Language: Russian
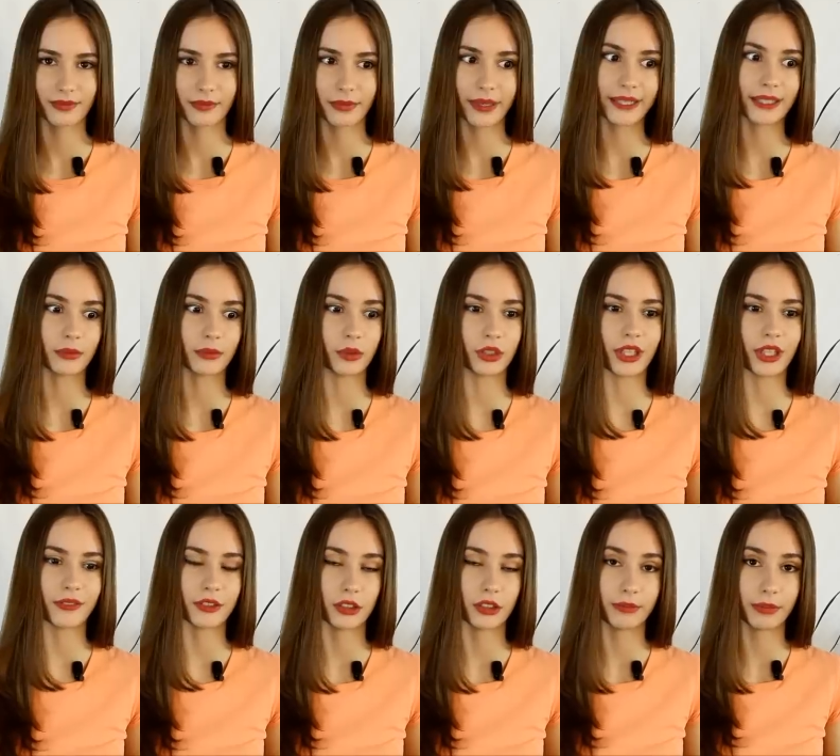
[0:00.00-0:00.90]
Поэтому
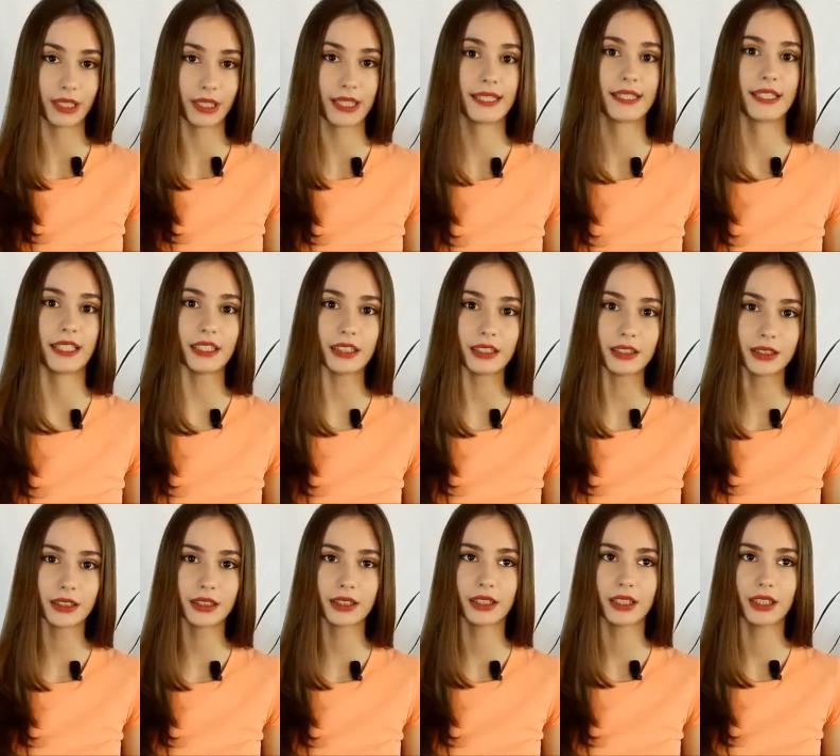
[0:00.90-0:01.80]
я все
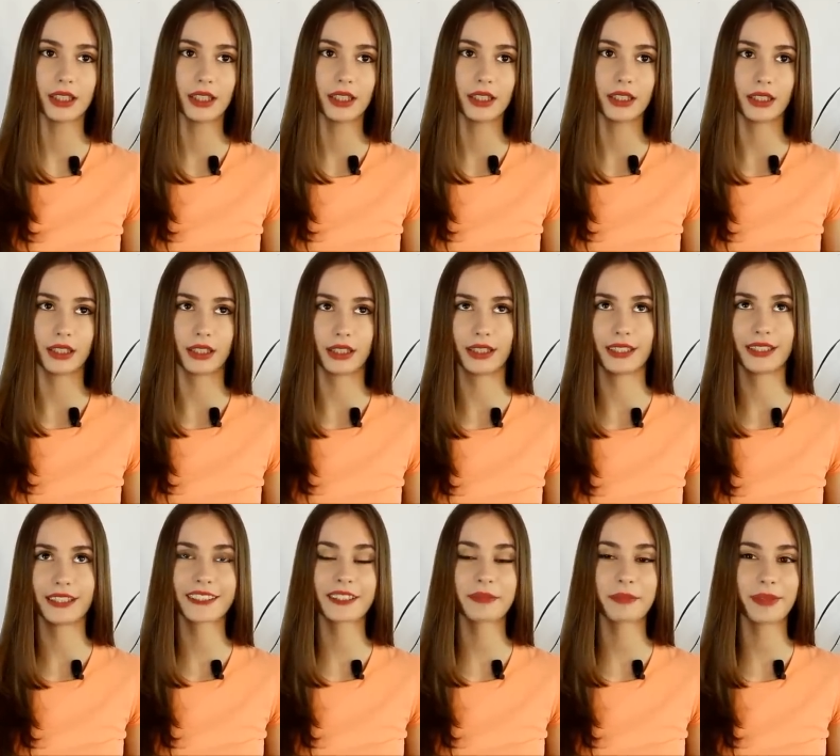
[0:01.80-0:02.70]
переделала
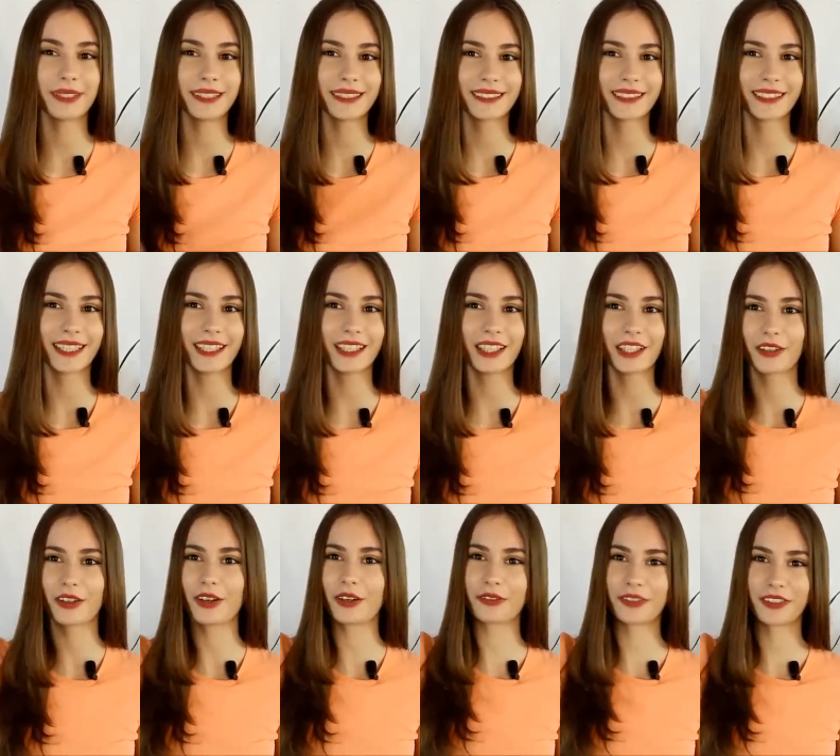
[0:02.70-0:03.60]
и расплескала
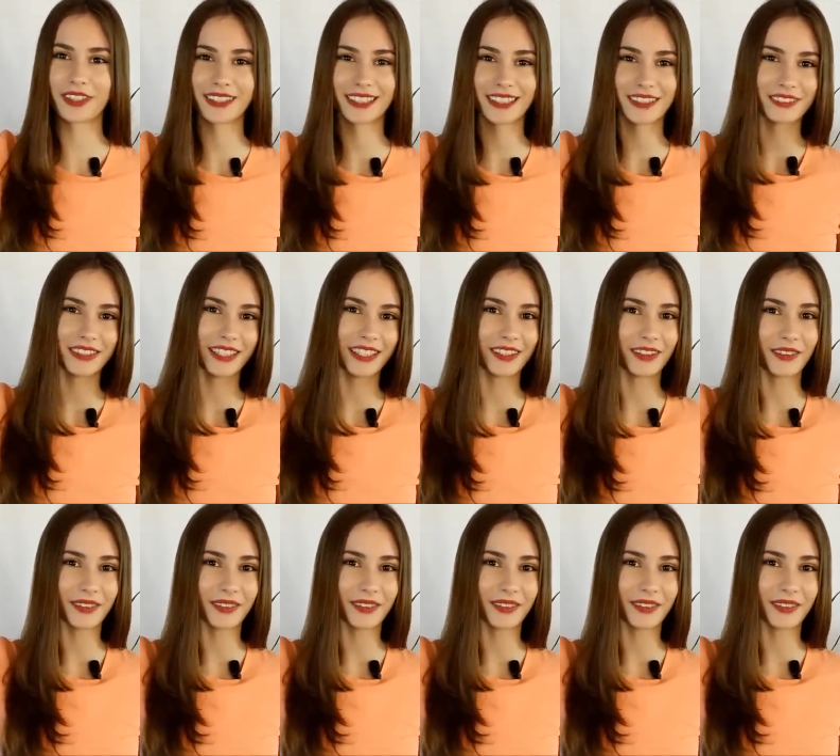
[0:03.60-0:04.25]
кофе от своей